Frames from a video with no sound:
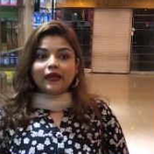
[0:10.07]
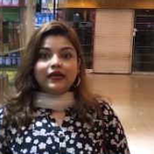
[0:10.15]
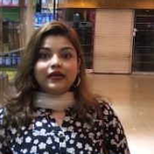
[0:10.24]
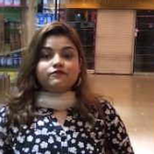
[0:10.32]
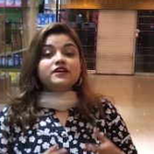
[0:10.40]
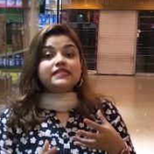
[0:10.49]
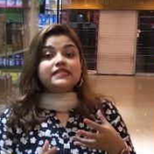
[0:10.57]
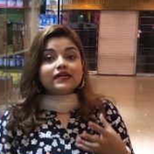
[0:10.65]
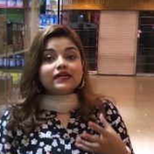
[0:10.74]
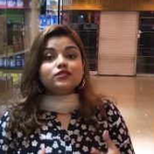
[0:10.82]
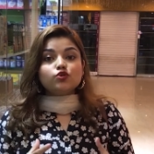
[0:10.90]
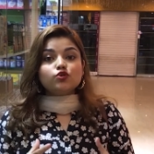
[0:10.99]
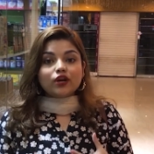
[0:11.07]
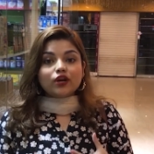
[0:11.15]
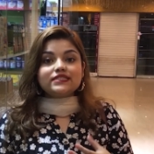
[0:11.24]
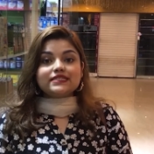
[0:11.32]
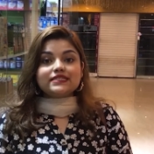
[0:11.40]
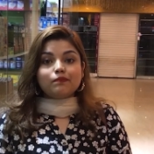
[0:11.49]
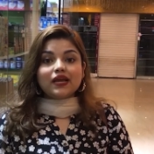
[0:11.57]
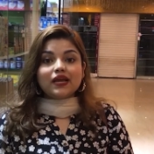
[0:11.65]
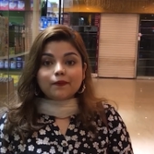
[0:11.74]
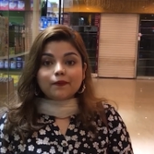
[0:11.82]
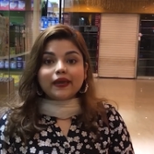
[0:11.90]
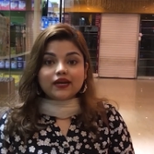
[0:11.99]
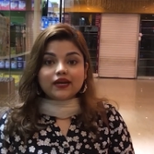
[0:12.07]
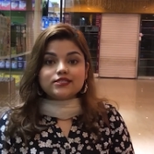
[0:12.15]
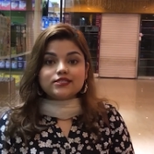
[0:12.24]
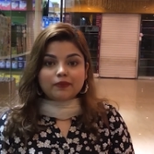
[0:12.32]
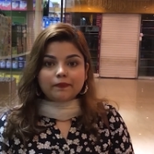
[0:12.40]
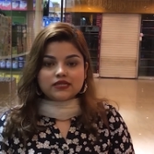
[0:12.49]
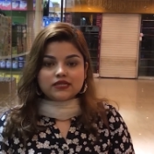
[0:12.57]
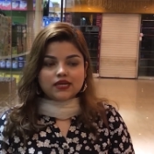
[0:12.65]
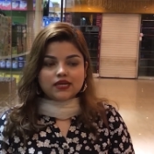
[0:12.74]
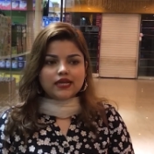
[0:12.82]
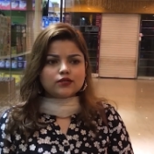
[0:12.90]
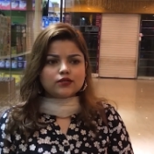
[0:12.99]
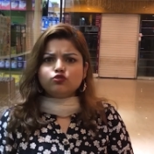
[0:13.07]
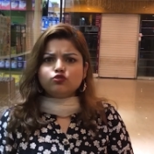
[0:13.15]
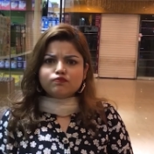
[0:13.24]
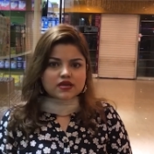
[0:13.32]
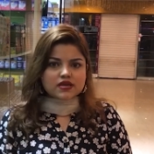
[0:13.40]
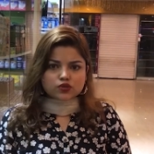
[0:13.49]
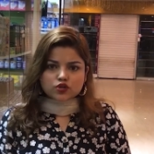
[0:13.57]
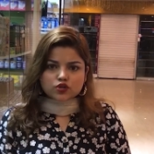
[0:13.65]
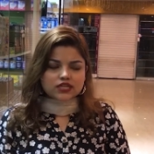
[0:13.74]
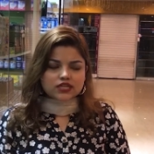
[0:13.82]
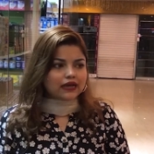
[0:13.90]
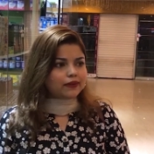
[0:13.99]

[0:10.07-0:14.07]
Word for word: ফিজিক্যাল স্টোরে যে মেকআপ কেনার যে ব্যাপারটা এটা খুব মিস করছিলাম